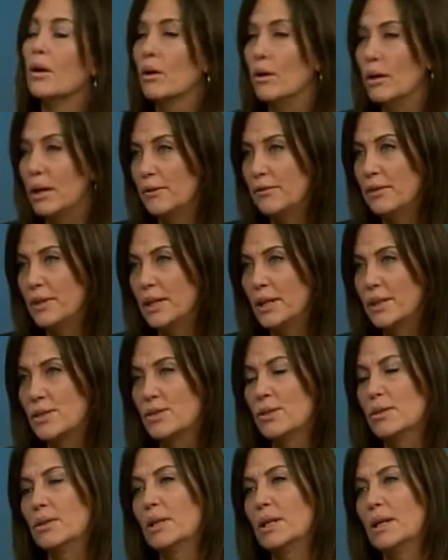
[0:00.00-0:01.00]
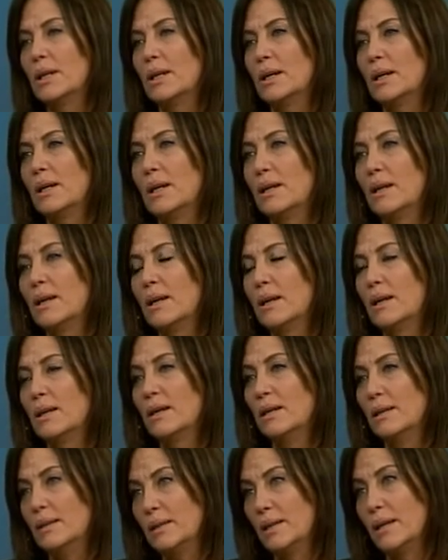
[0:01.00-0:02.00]
con la Federación de,
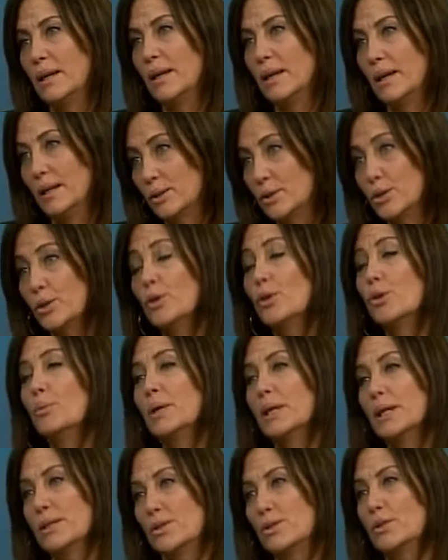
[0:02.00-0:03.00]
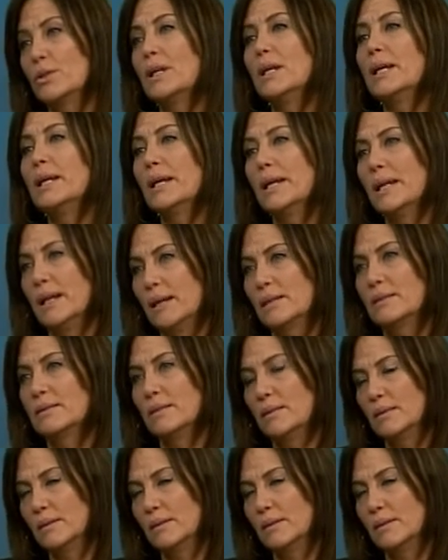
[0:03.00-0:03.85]
Entidades Gastronómicas y Hoteleras,